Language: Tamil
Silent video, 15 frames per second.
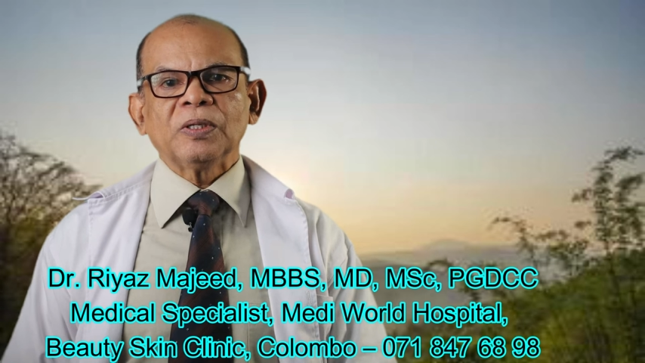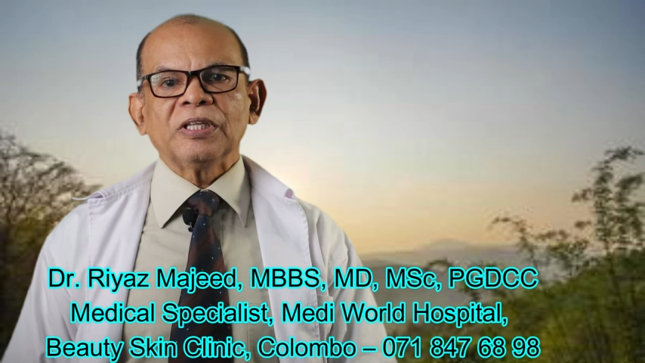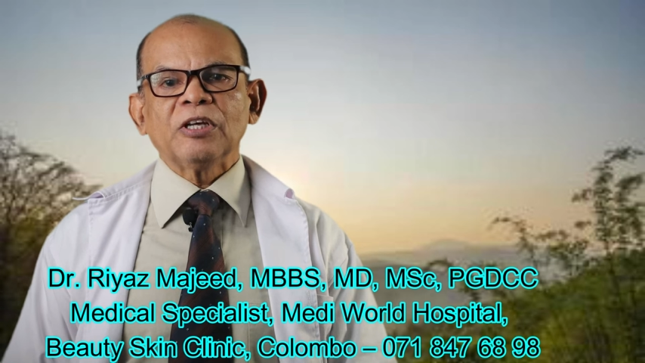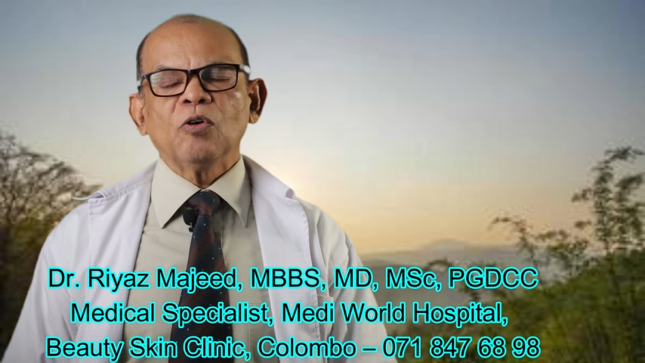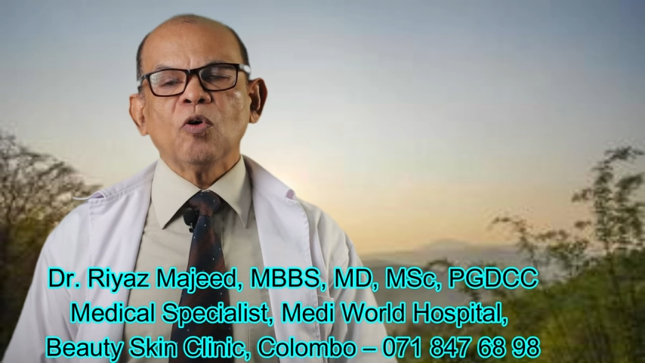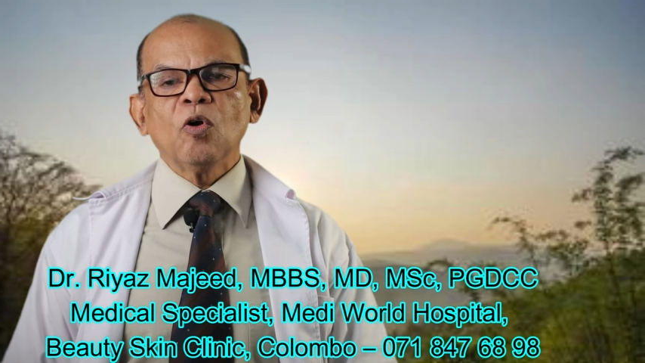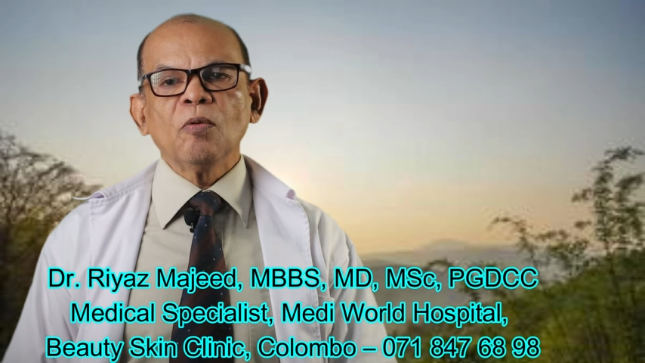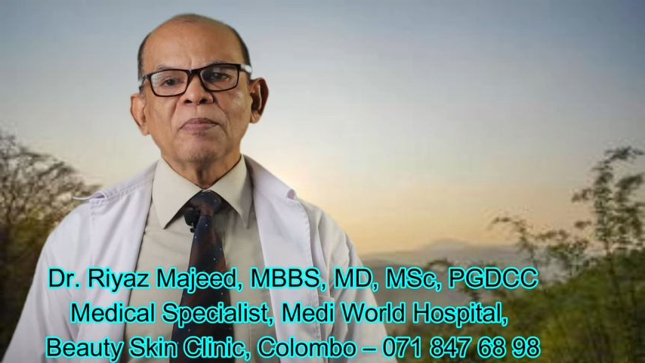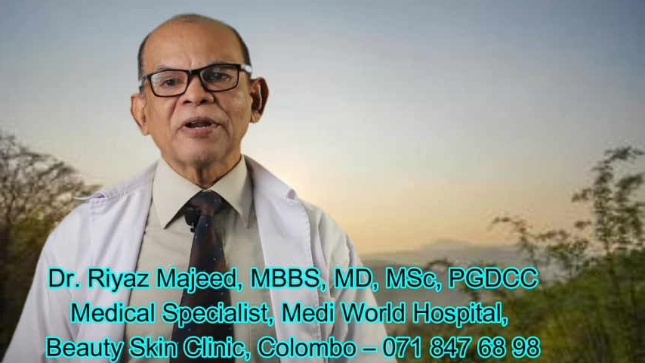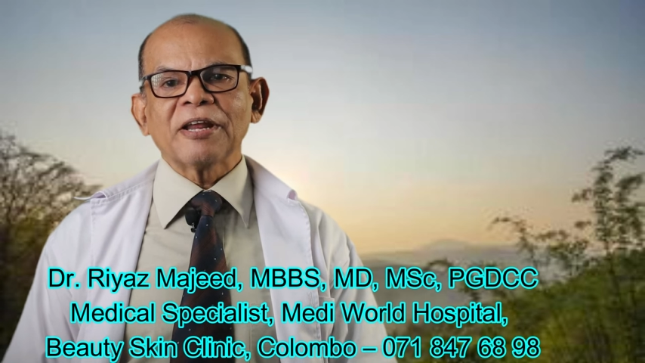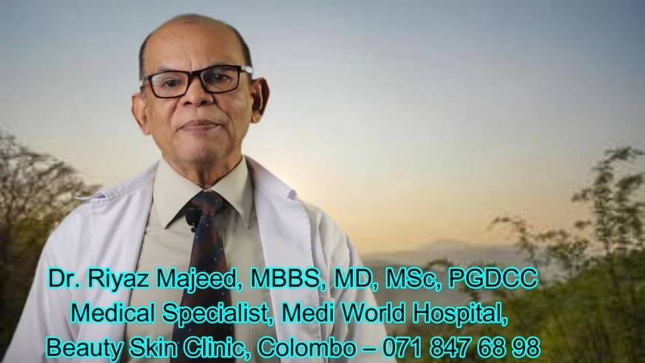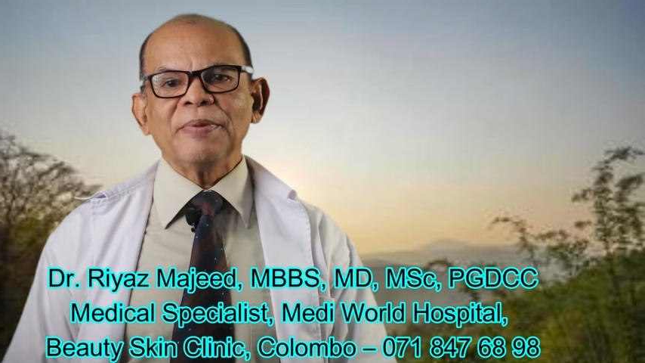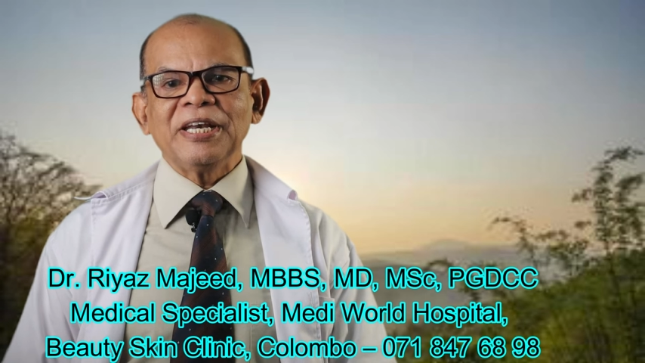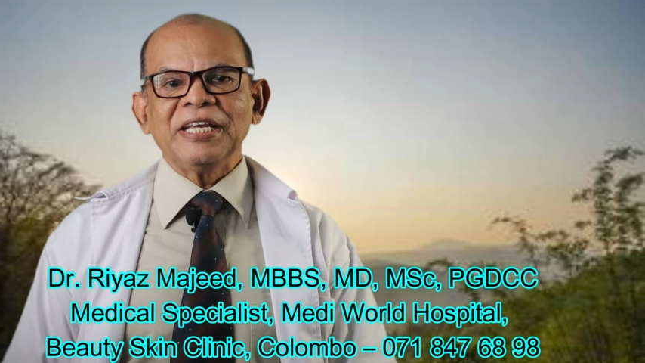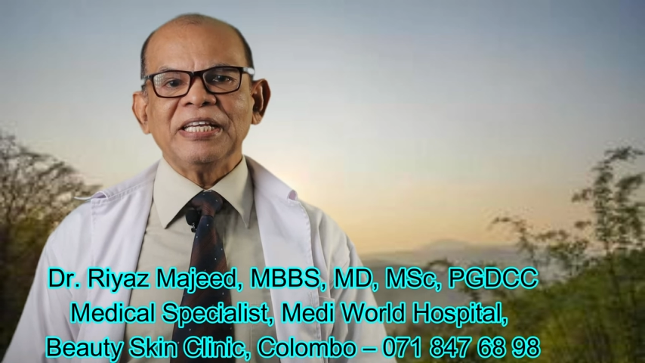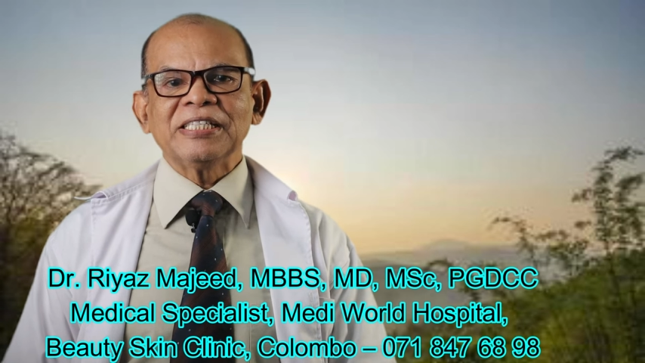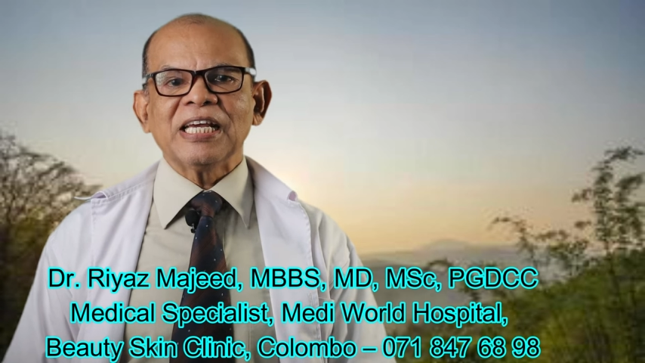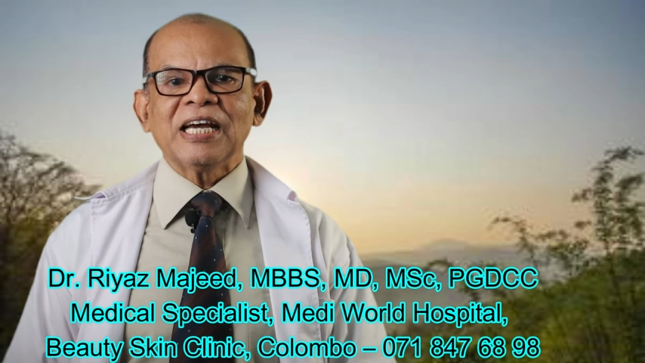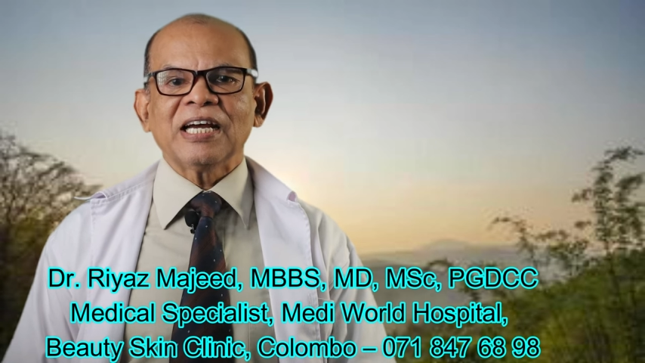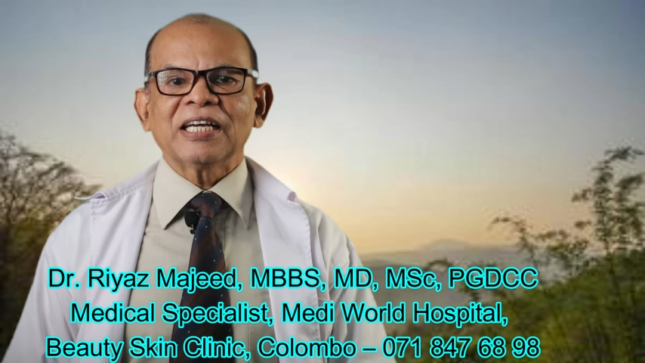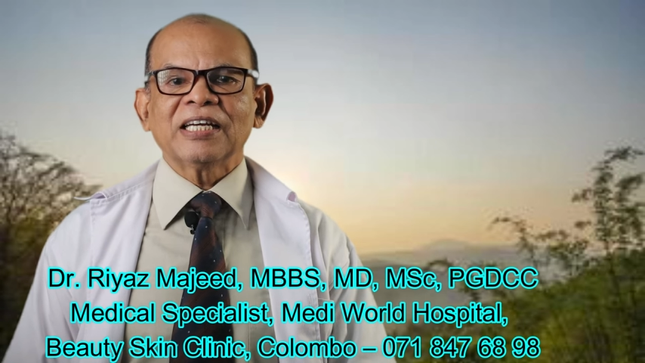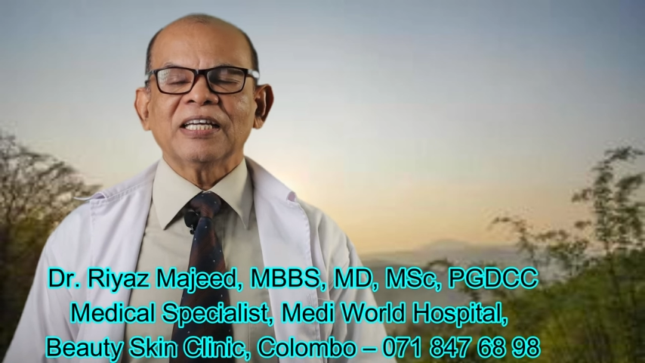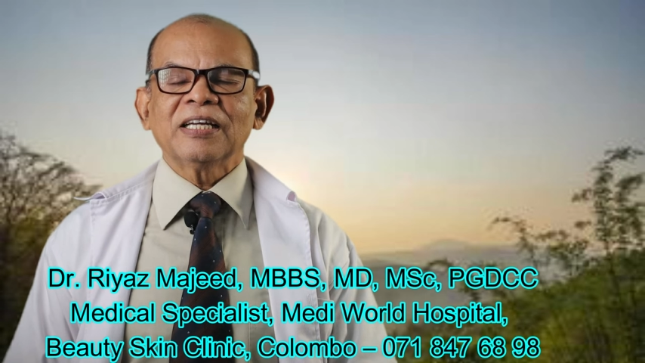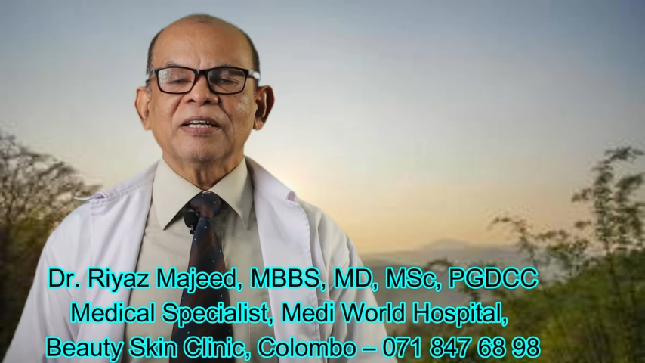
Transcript: இந்த ஹோம் ரெமிடிஸாக